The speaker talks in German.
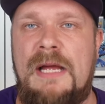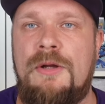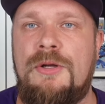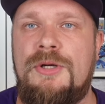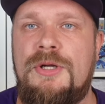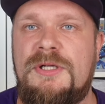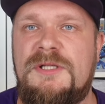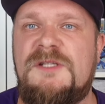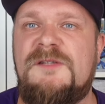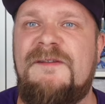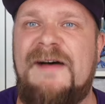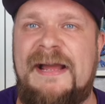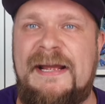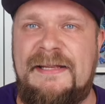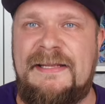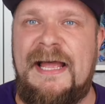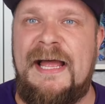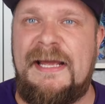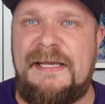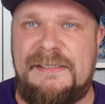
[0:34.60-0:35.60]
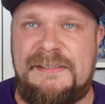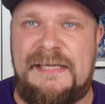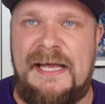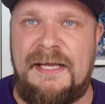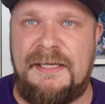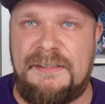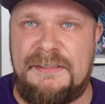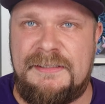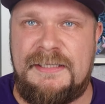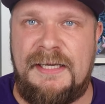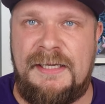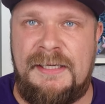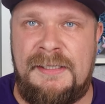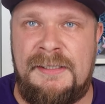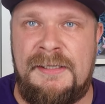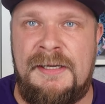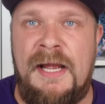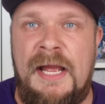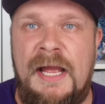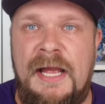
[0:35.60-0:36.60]
auch noch zwei, drei Sachen
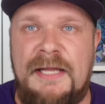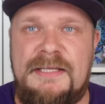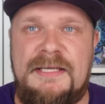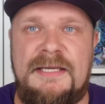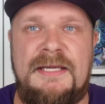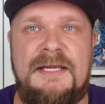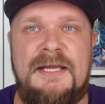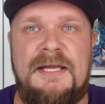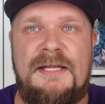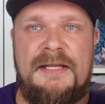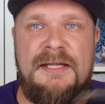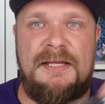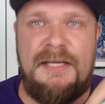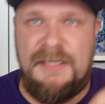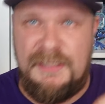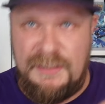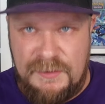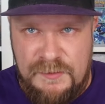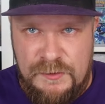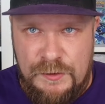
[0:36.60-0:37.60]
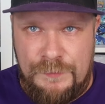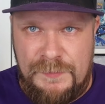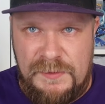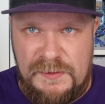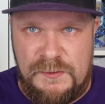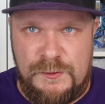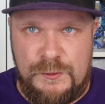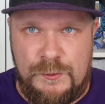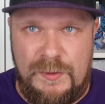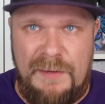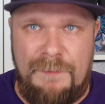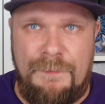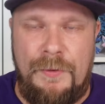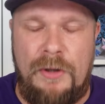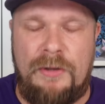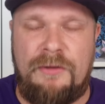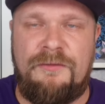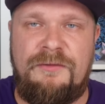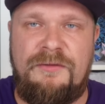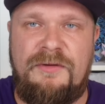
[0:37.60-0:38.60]
drin, die nicht zur Mystery
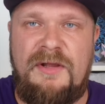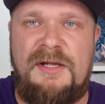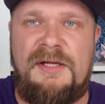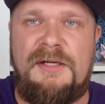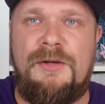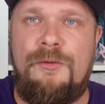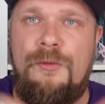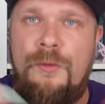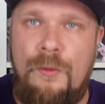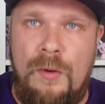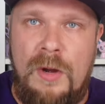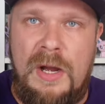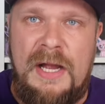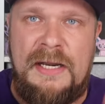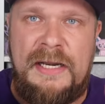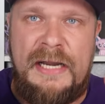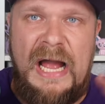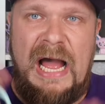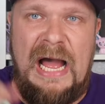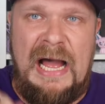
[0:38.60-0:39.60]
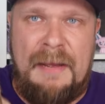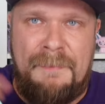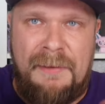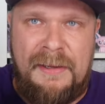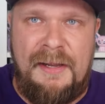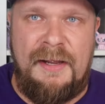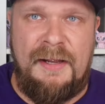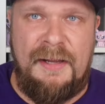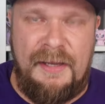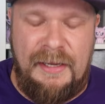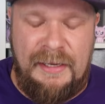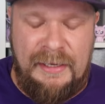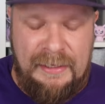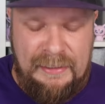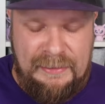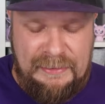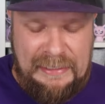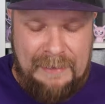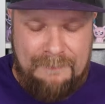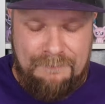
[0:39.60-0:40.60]
Box äh, gehören, aber
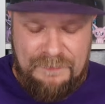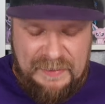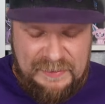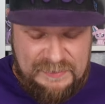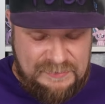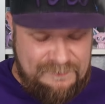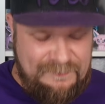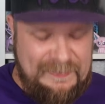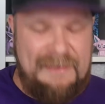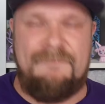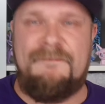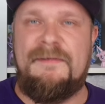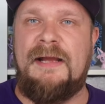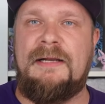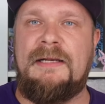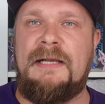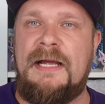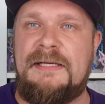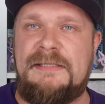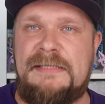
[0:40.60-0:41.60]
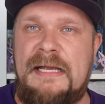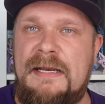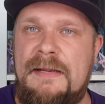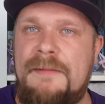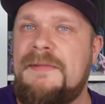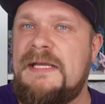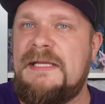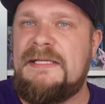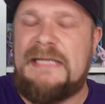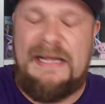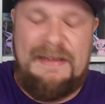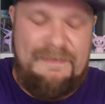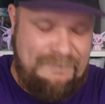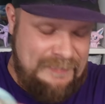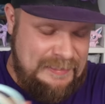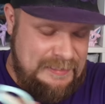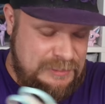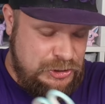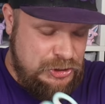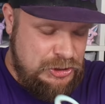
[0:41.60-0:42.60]
äh, ja, das werden wir gleich dann im Detail
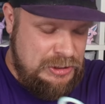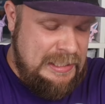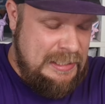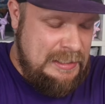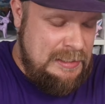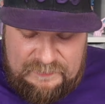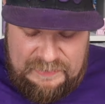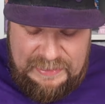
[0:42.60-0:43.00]
feststellen.